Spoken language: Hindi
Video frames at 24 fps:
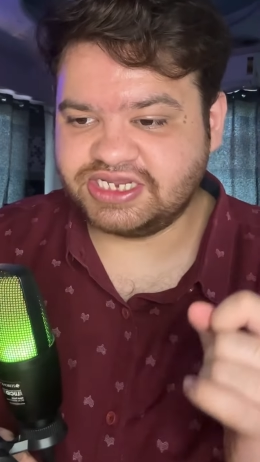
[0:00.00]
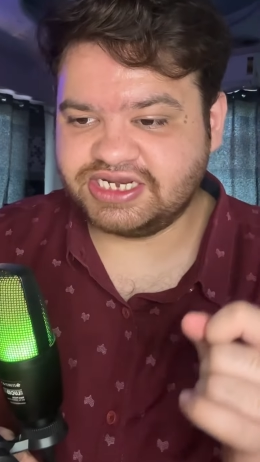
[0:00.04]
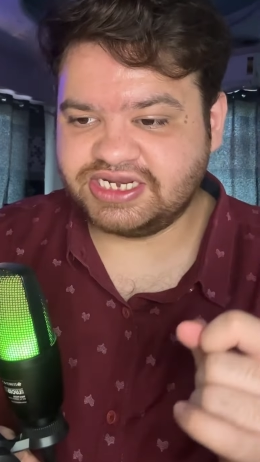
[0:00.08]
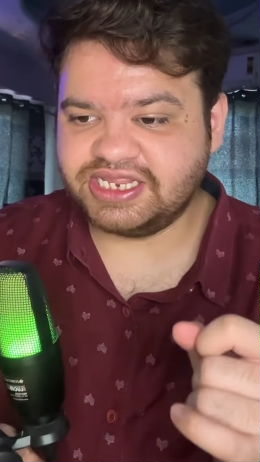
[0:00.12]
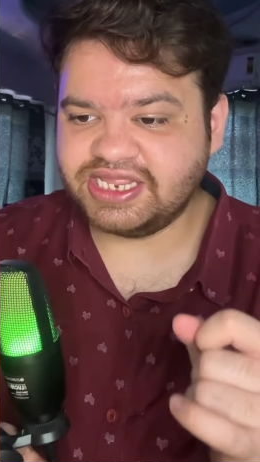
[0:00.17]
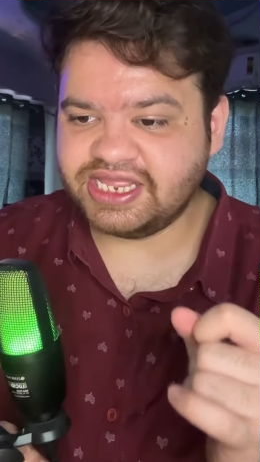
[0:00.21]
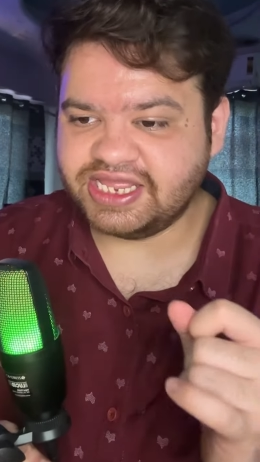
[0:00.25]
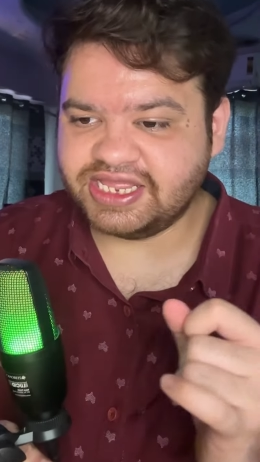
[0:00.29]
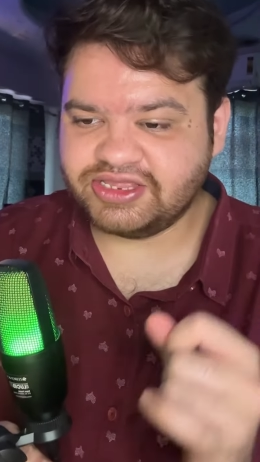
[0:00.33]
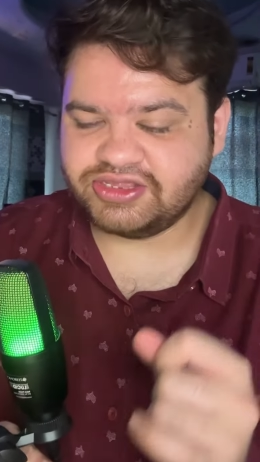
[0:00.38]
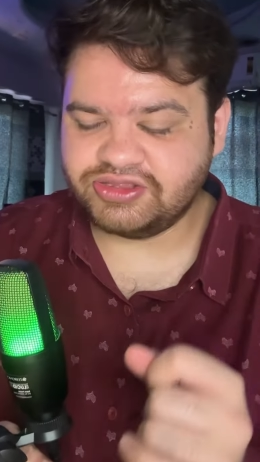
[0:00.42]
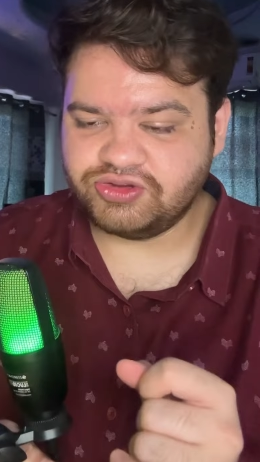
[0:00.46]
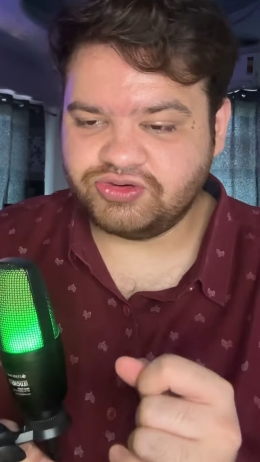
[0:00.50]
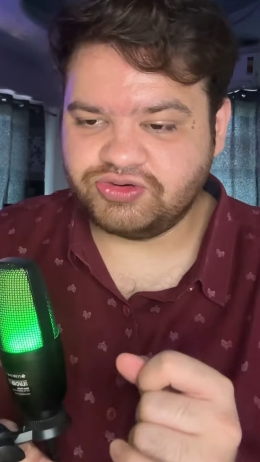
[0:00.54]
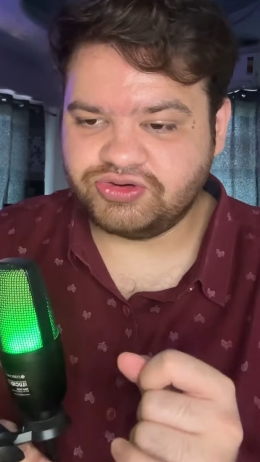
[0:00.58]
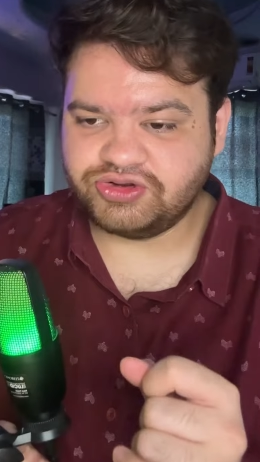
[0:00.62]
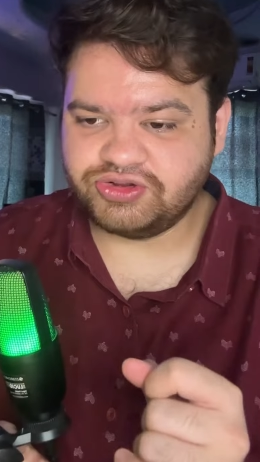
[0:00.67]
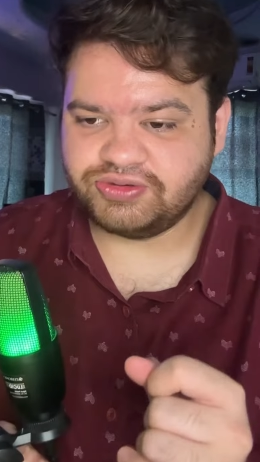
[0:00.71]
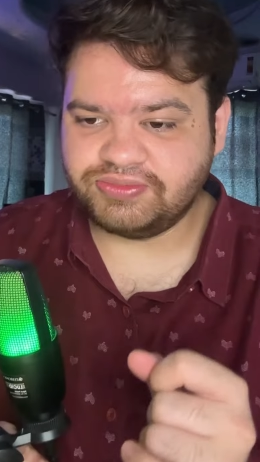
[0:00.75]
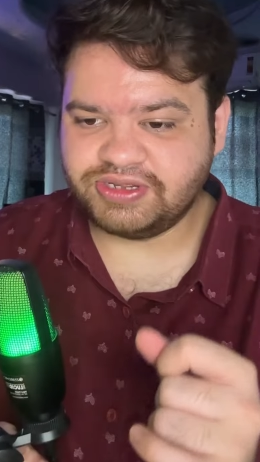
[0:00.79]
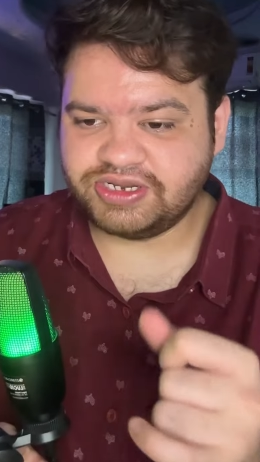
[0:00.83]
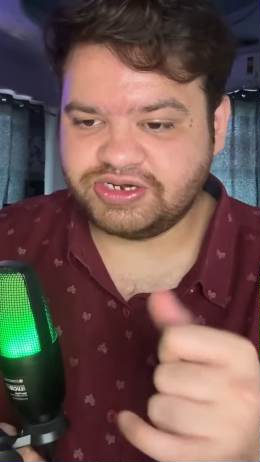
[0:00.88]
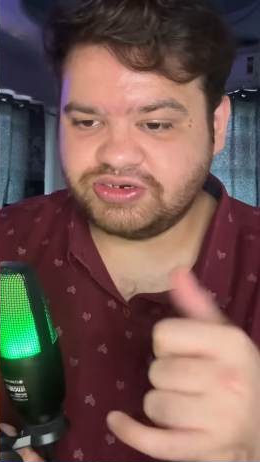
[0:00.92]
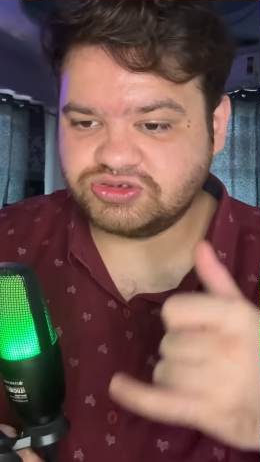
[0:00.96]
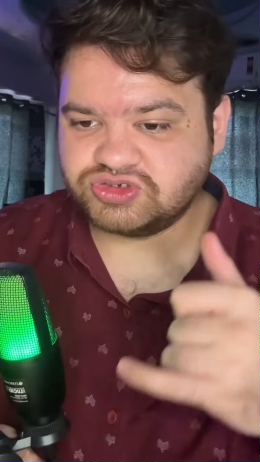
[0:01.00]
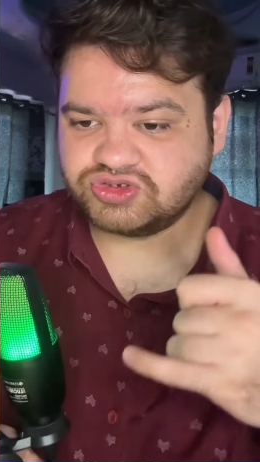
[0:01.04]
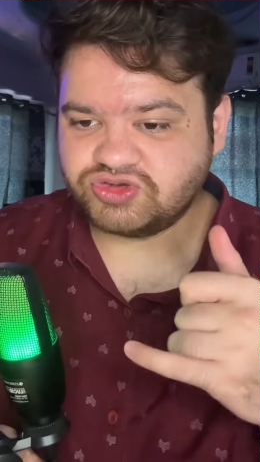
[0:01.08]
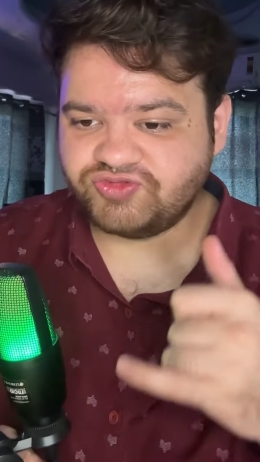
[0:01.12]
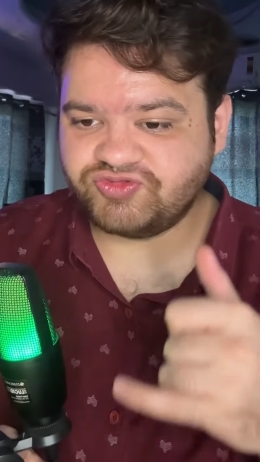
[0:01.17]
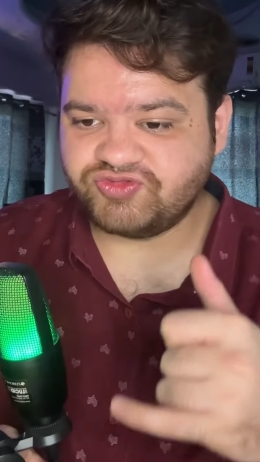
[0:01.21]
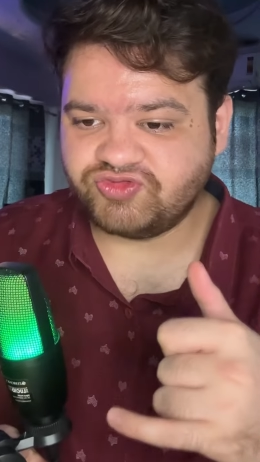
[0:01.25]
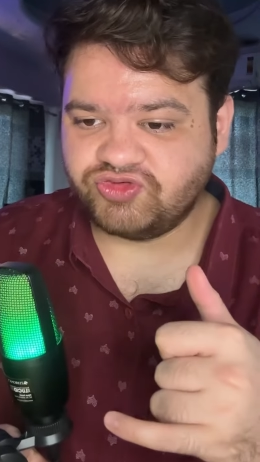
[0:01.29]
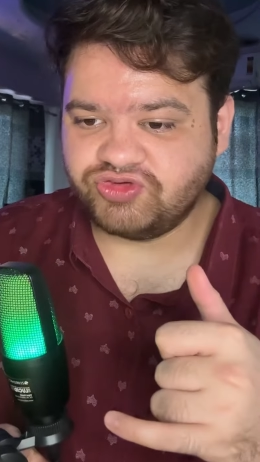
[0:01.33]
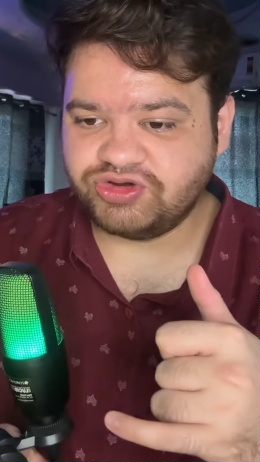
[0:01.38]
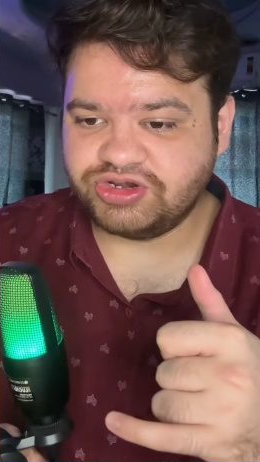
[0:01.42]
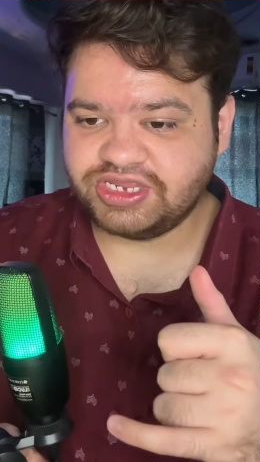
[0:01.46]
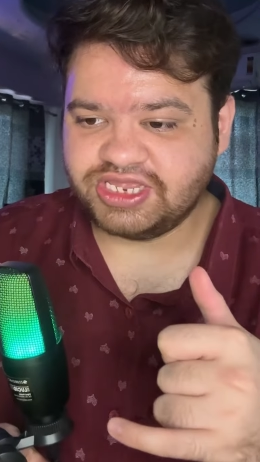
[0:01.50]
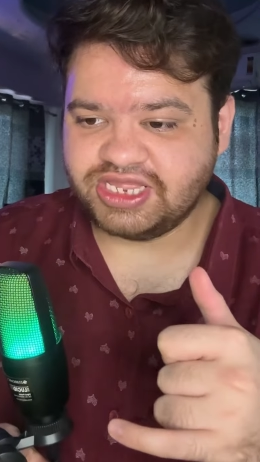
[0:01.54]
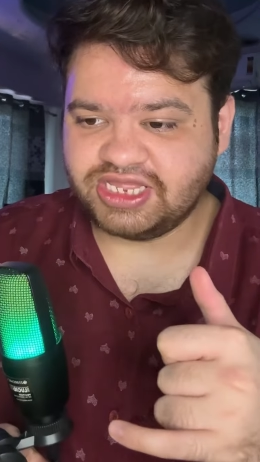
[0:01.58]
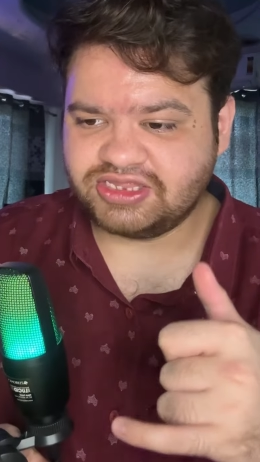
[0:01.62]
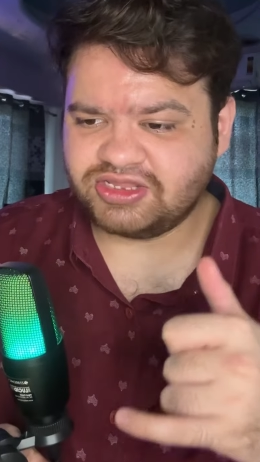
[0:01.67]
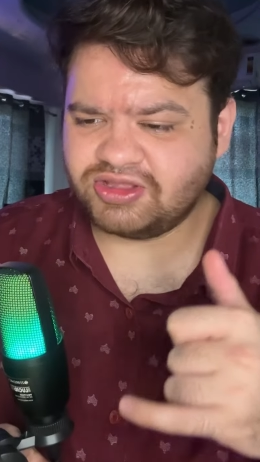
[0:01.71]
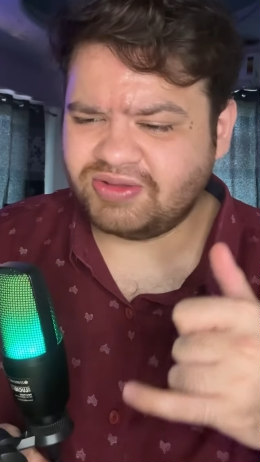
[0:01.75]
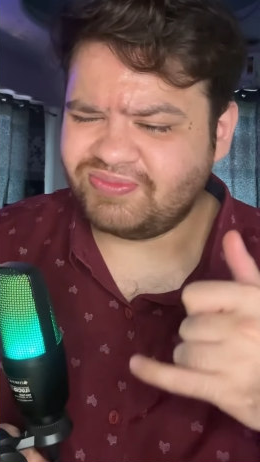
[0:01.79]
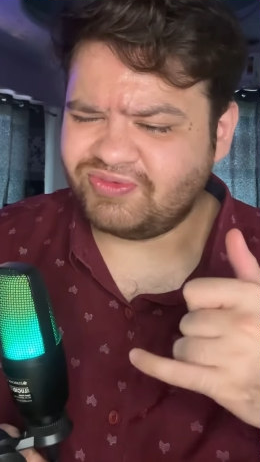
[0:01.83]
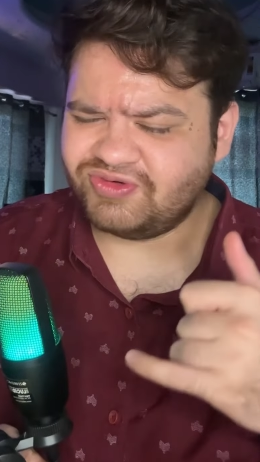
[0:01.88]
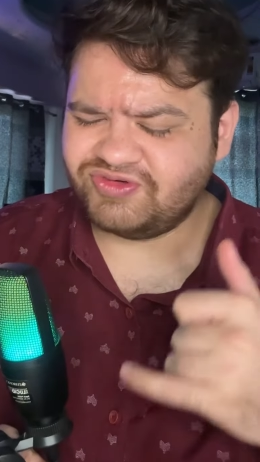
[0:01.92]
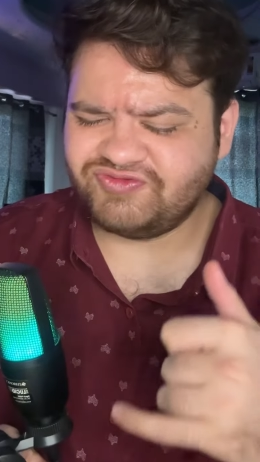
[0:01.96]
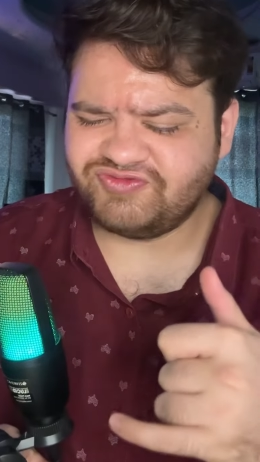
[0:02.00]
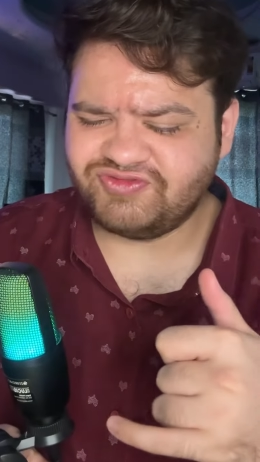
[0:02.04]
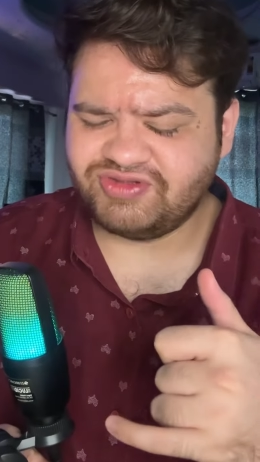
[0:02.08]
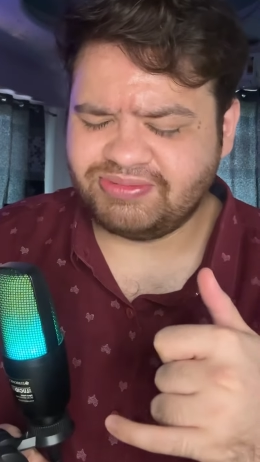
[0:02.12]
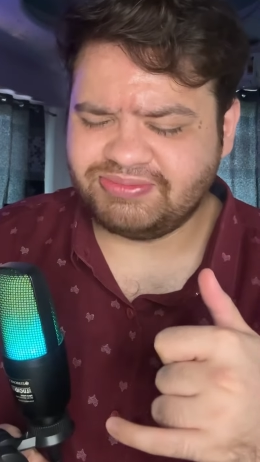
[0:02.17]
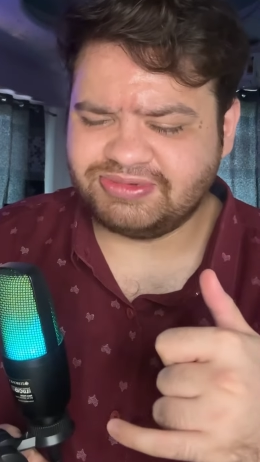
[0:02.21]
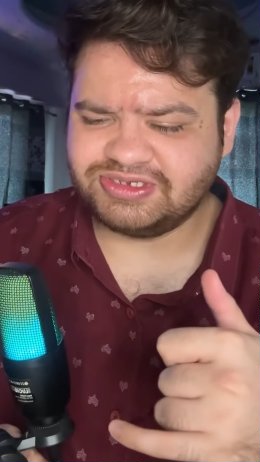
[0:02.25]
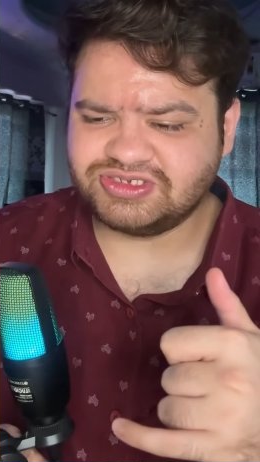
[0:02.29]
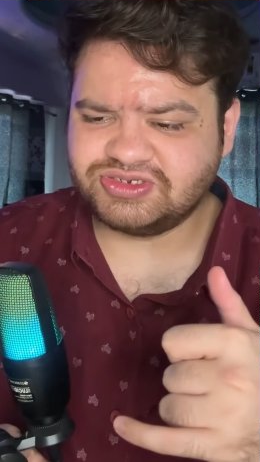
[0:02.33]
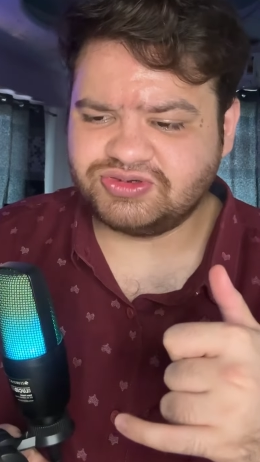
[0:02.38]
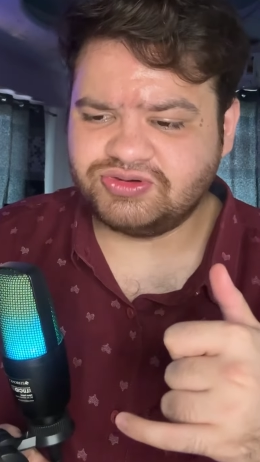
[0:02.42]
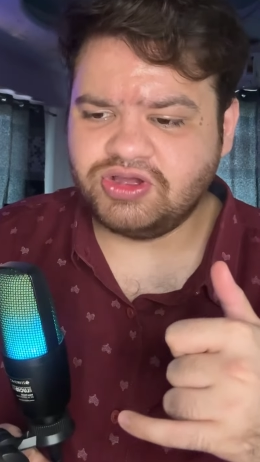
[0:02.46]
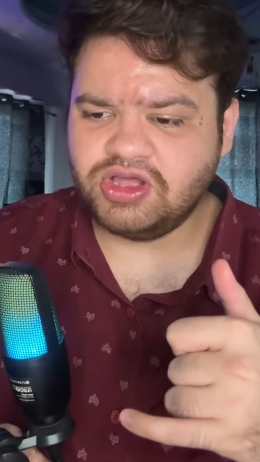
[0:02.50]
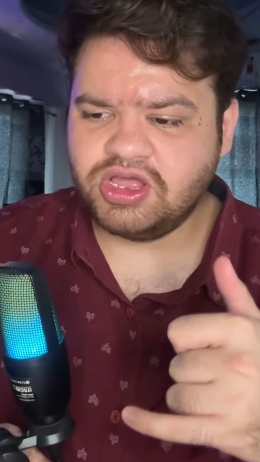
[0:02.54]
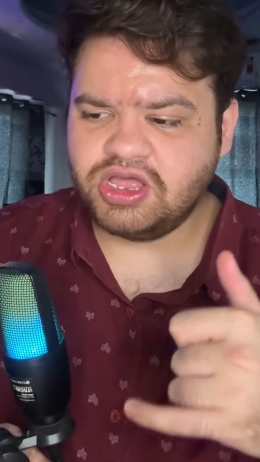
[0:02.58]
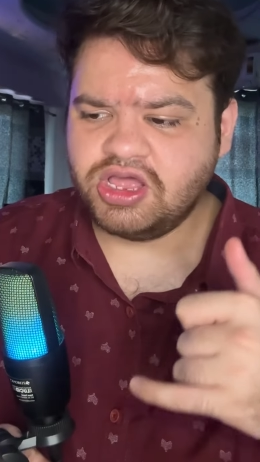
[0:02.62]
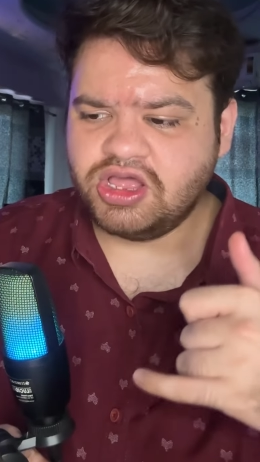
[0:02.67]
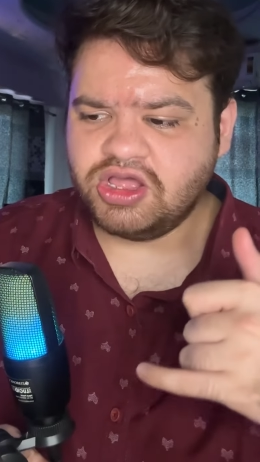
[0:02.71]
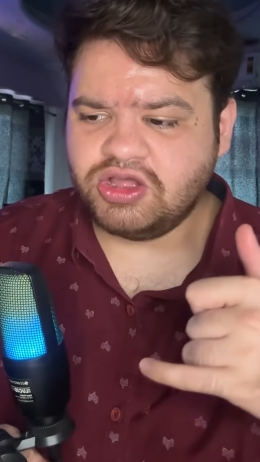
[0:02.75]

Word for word: करके एक यूट्यूबर है उसको फ़ोन किया था बहुत फेमस है वो